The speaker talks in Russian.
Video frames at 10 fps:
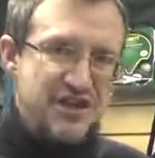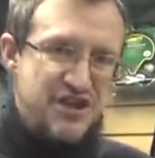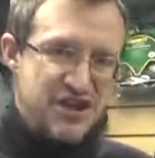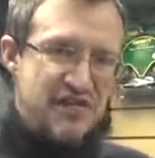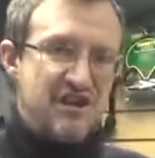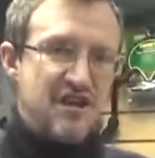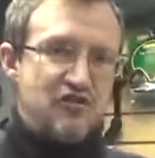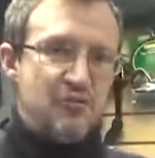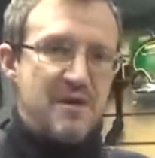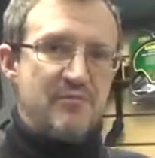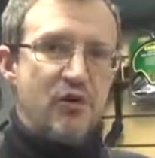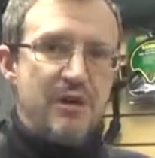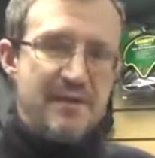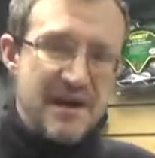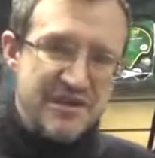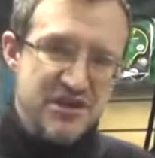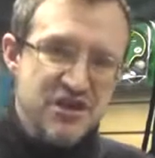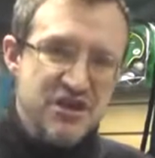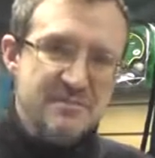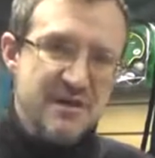Дешевле этого прибора
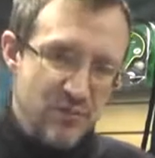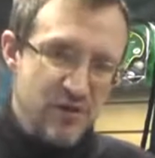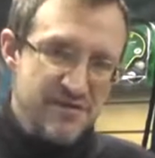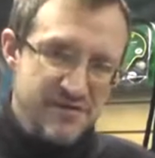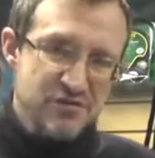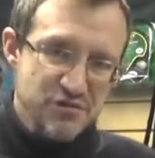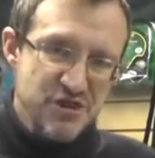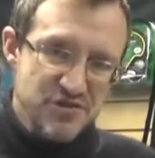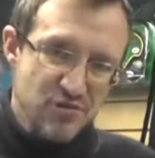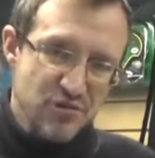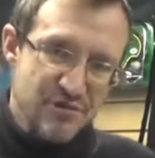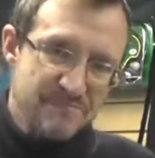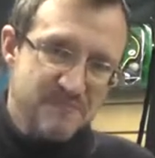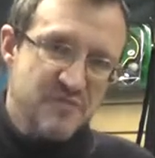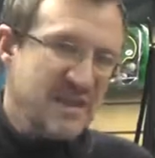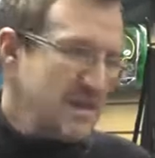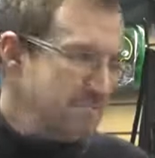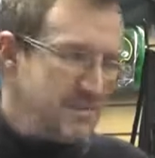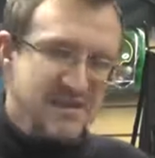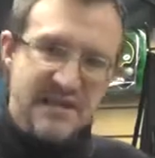практически приборов не существует.
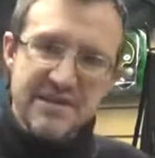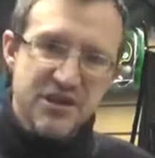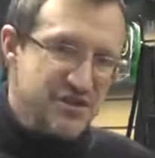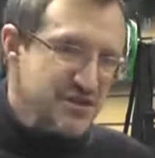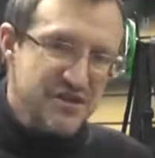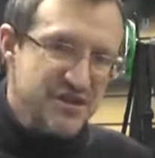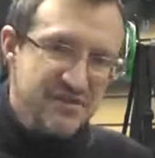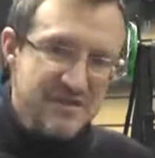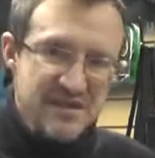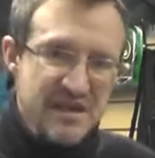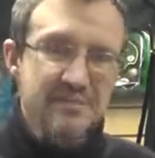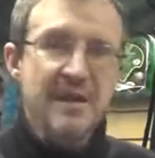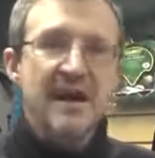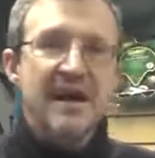Бесконечная дешевизна